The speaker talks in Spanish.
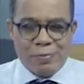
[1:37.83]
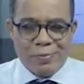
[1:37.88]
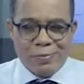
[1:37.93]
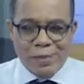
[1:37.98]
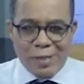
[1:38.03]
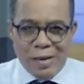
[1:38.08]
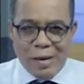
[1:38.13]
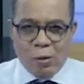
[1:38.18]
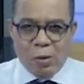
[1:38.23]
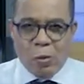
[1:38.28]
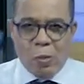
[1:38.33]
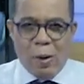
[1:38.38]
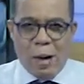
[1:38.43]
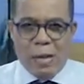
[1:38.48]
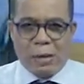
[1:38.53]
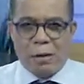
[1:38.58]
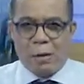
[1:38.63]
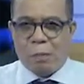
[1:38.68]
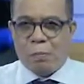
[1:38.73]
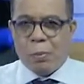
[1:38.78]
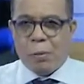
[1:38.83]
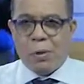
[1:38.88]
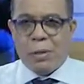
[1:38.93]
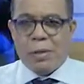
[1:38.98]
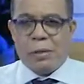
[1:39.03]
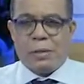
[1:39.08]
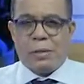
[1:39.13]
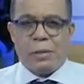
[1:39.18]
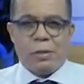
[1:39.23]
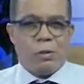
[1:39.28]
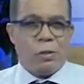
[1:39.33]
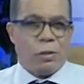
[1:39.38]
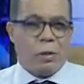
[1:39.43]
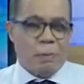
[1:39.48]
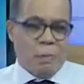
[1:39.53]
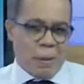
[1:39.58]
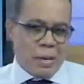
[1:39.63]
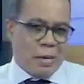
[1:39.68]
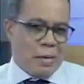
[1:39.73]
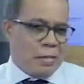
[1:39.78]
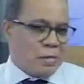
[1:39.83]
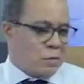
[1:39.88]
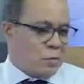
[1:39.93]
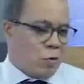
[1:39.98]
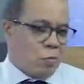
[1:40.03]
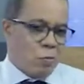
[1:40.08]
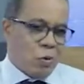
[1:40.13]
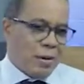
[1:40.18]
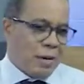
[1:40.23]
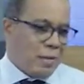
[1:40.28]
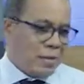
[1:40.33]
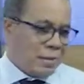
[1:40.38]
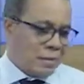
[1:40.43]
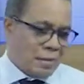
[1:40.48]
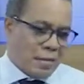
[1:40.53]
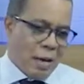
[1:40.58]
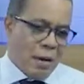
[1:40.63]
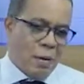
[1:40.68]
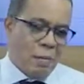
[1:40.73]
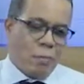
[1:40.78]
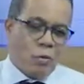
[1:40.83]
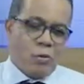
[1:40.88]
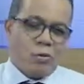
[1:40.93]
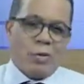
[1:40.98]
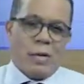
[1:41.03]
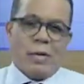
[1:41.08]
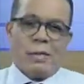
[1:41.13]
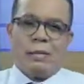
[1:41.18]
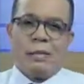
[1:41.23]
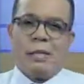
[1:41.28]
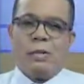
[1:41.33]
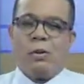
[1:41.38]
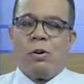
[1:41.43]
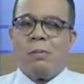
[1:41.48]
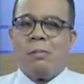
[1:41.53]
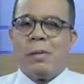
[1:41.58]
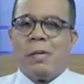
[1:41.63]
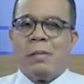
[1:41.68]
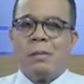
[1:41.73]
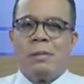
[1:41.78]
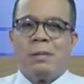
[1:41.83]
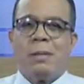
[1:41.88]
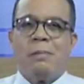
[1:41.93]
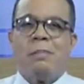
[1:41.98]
del cuadro político del país como analizábamos anteriormente.